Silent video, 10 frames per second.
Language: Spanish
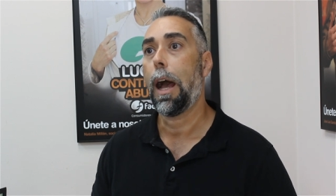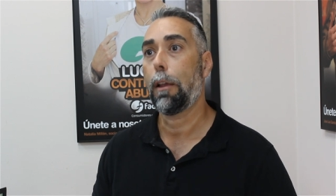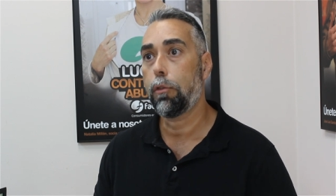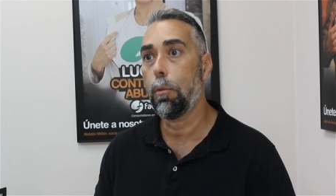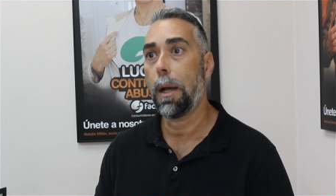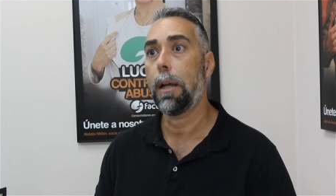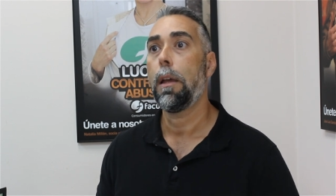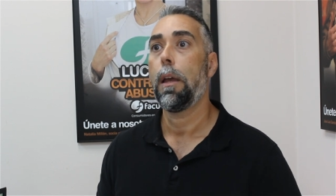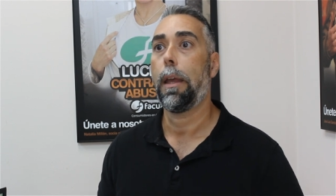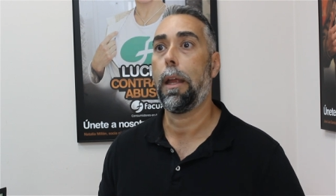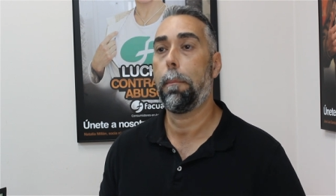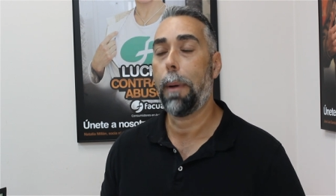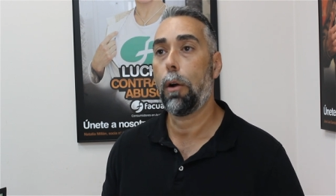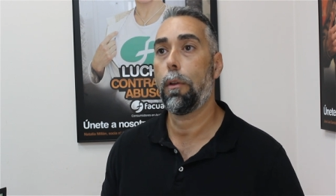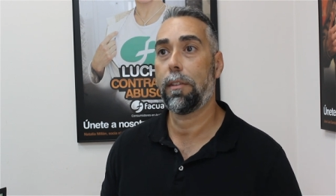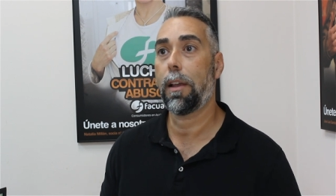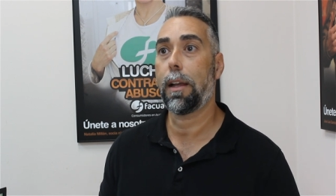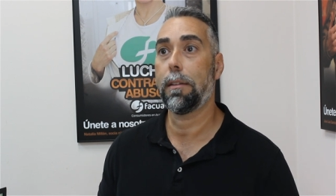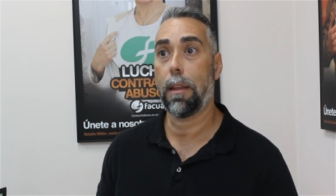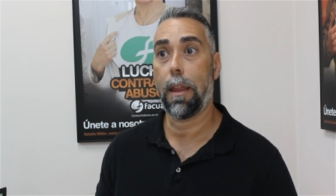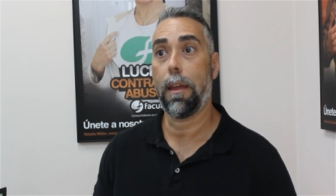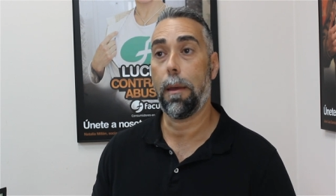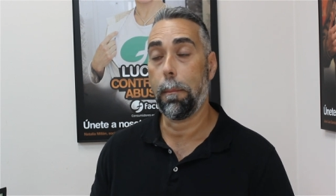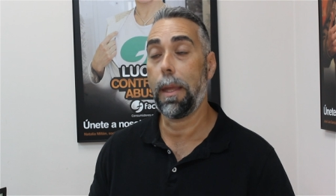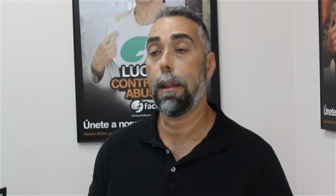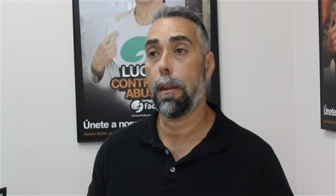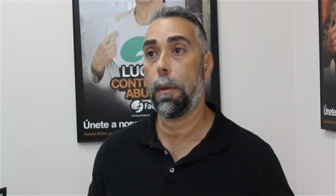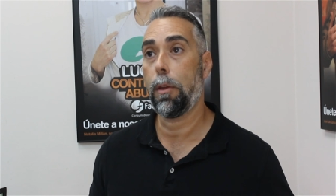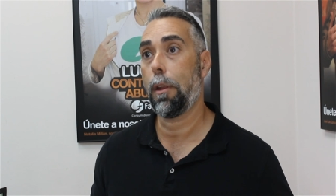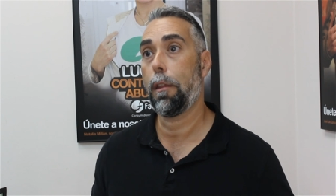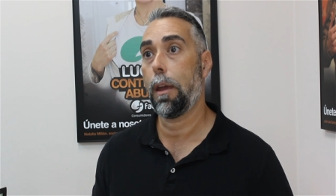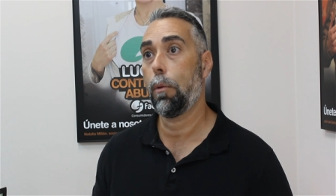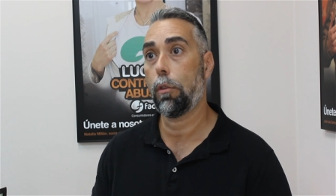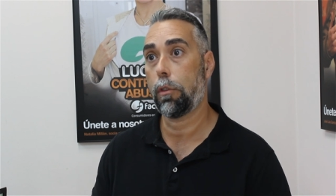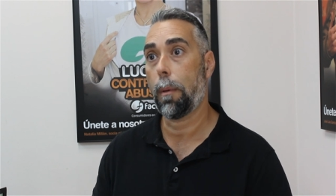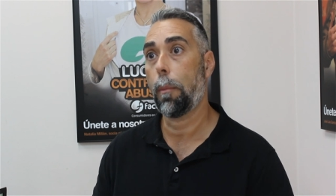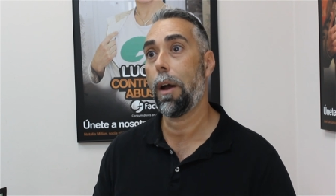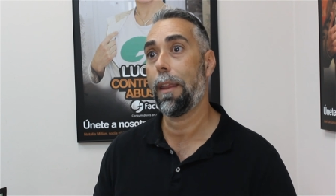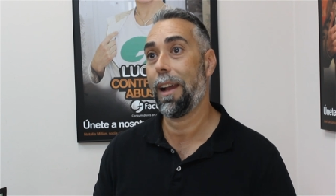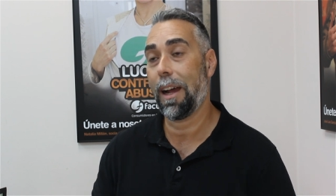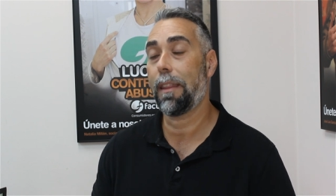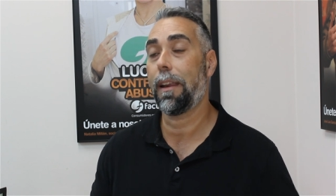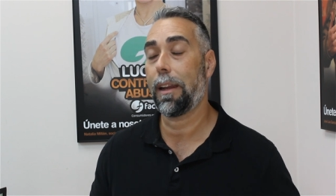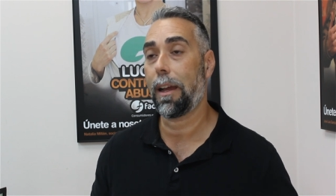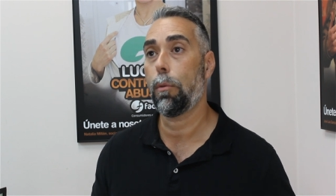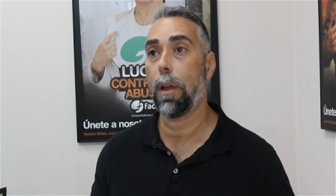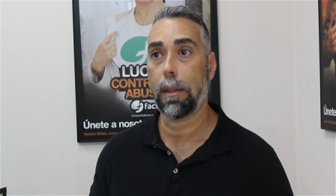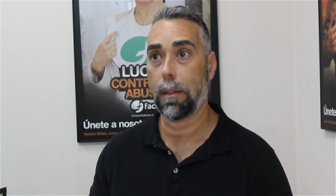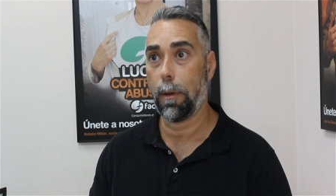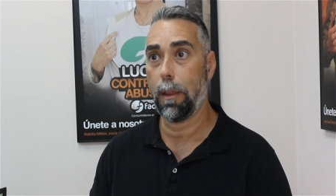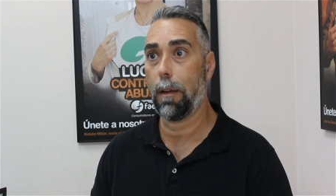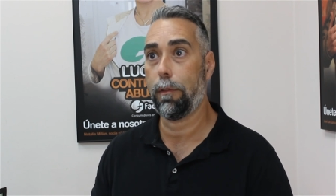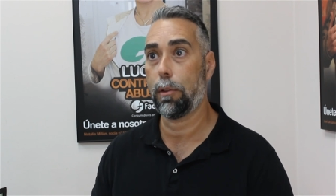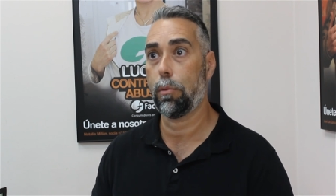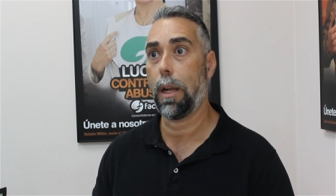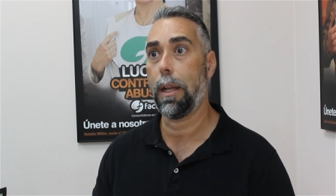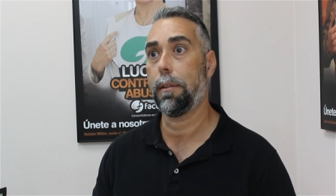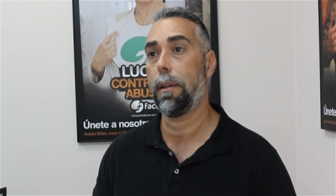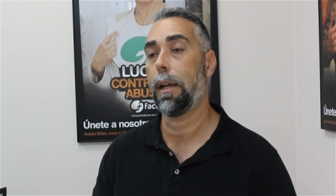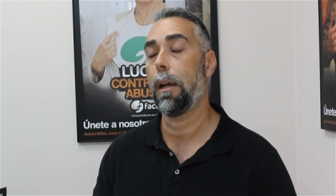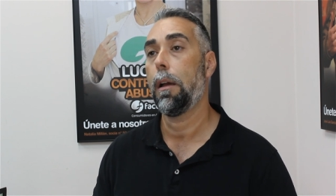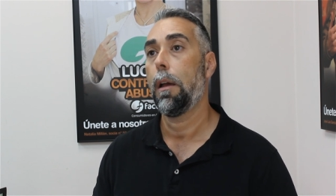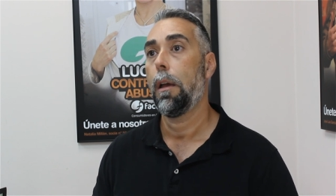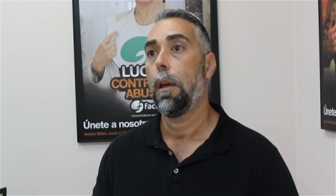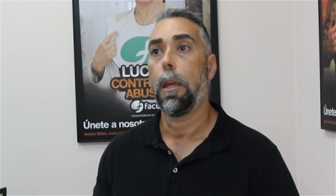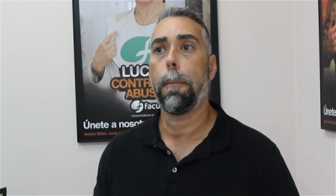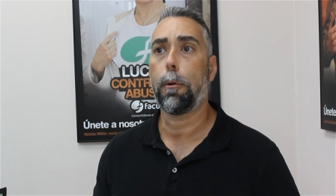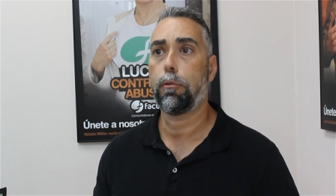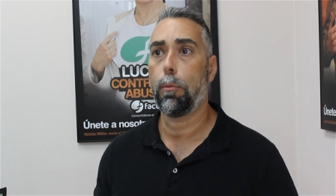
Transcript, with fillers: asuman el pago de esas cantidades en miles de millones de euros que vamos a dejar de recaudar a través de la factura eléctrica. Y por